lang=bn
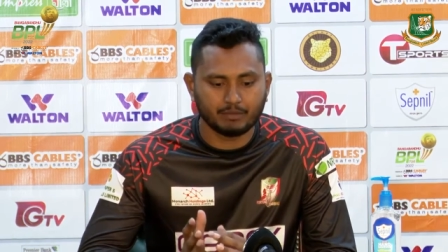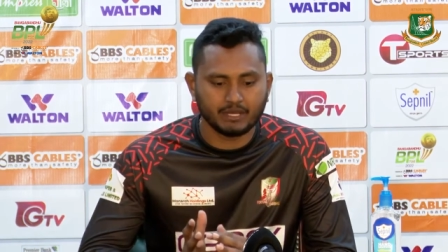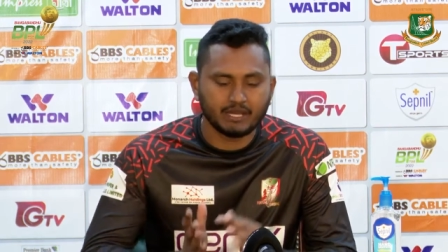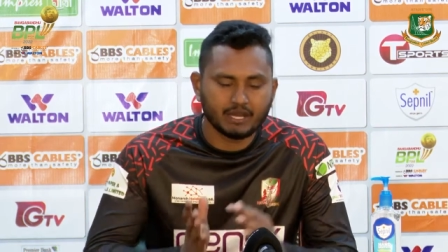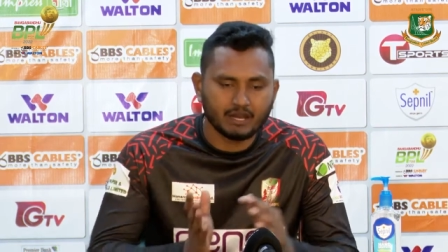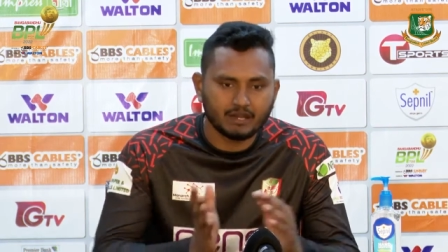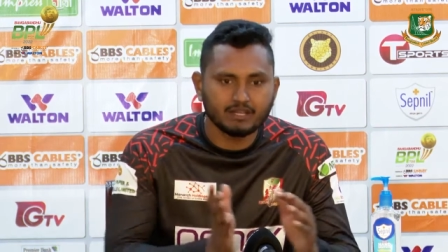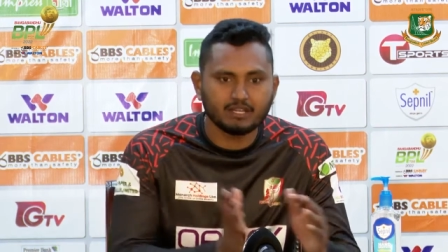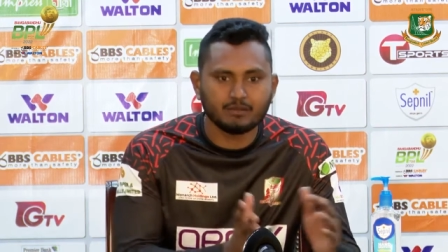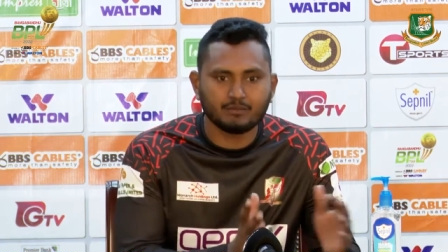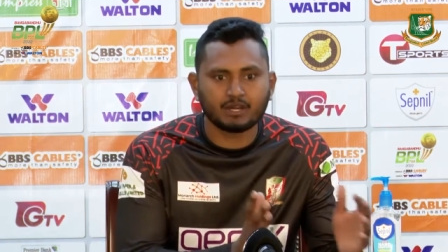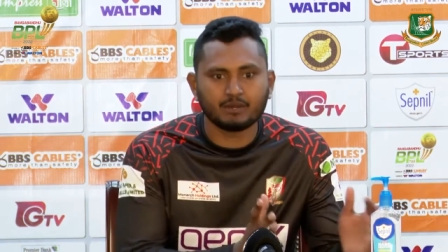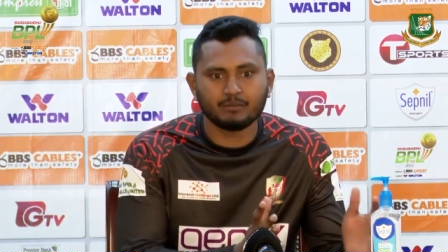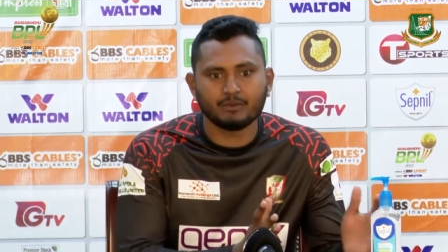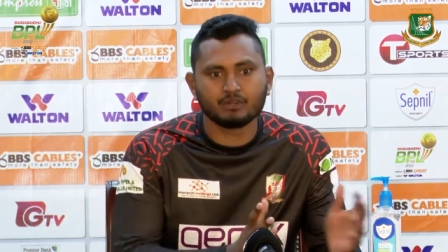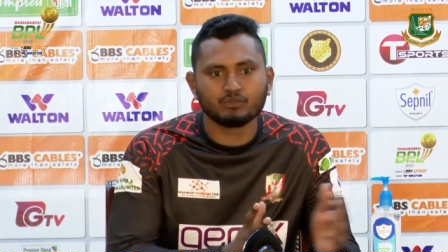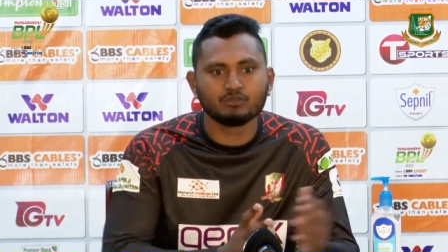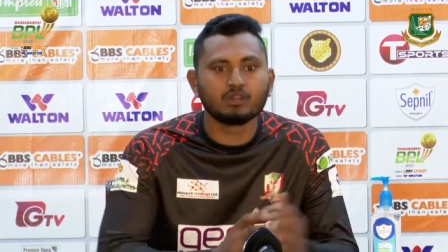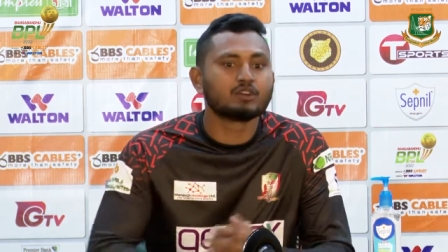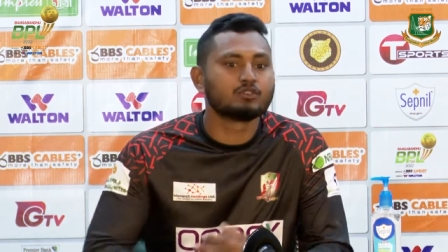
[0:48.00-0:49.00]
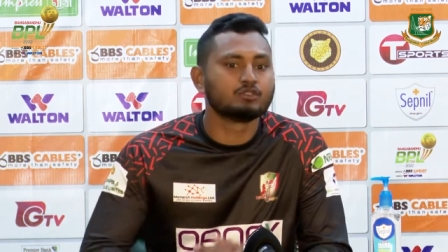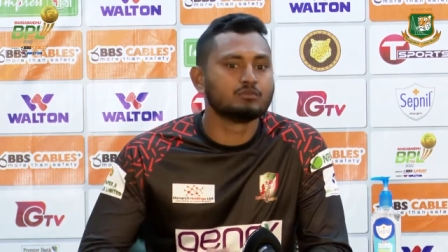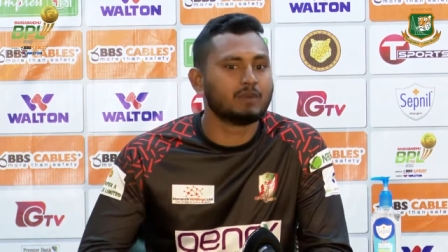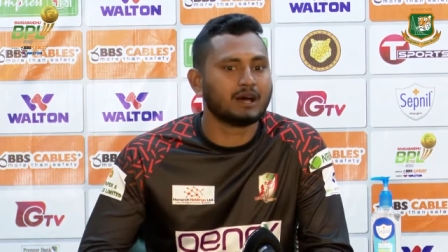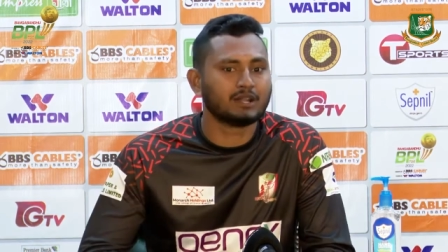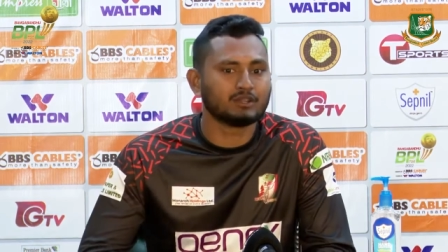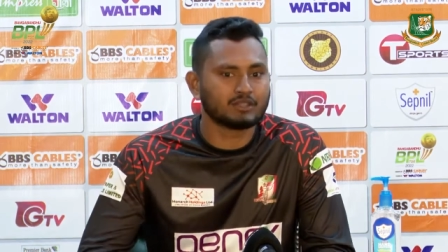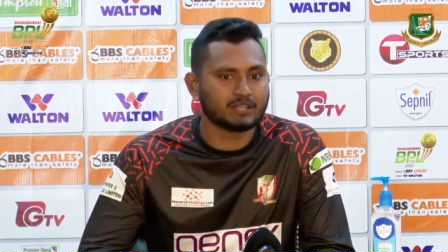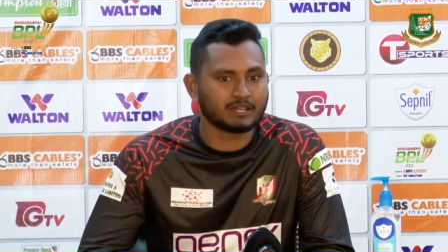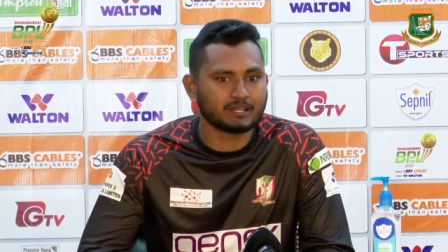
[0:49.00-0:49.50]
ইনার ইনভারনমেন্টগুলো খুব
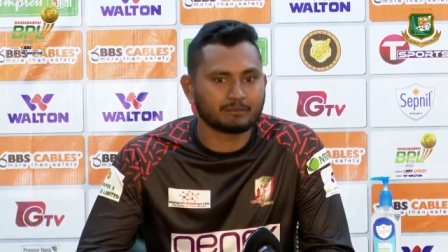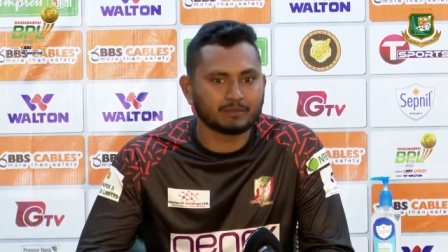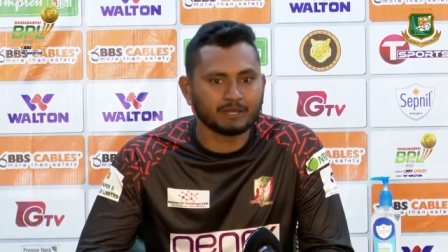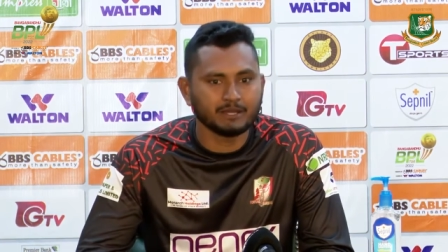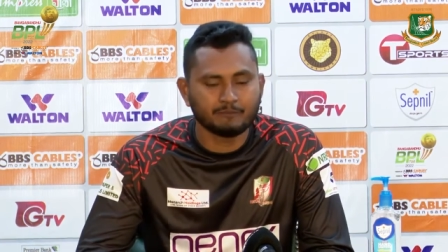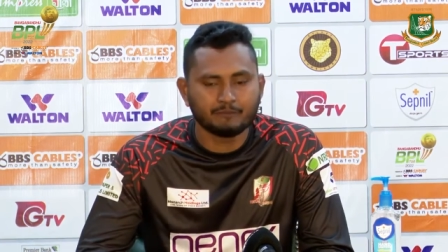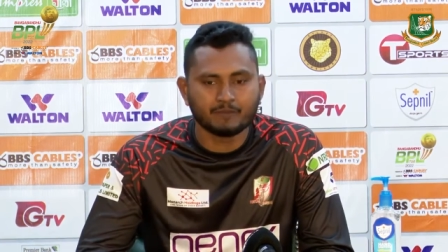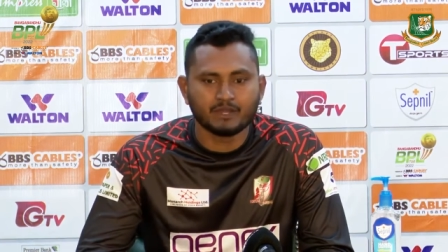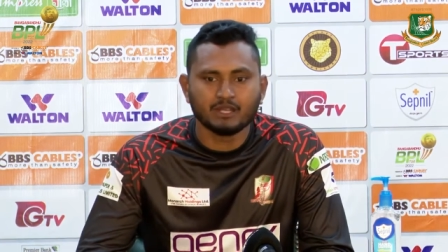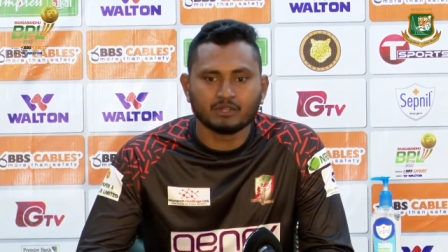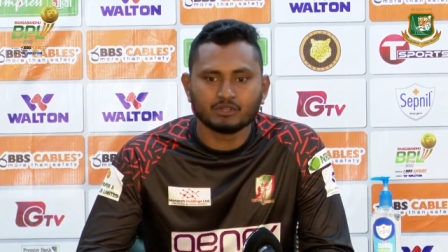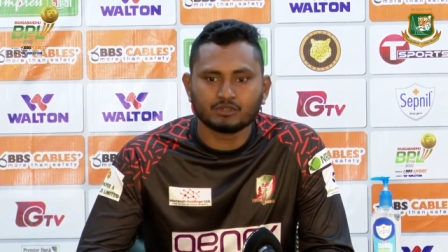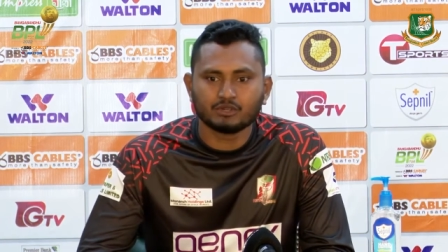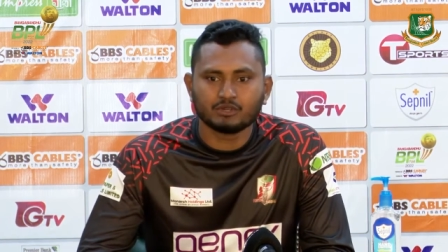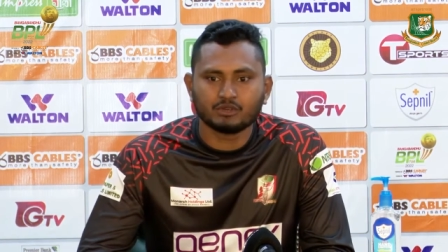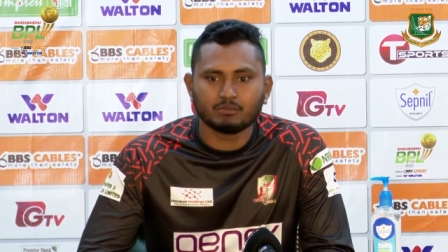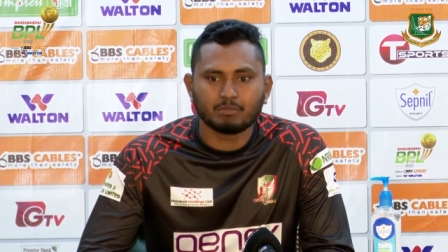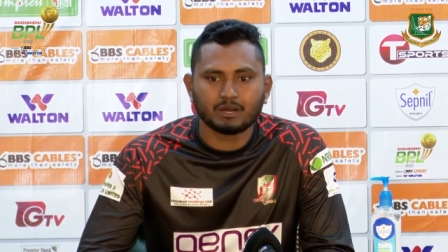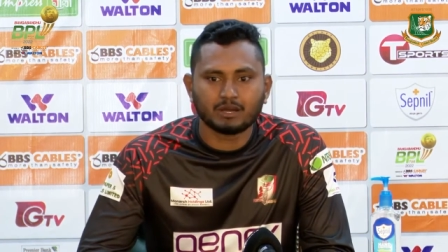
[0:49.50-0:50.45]
ভালো থাকবে সো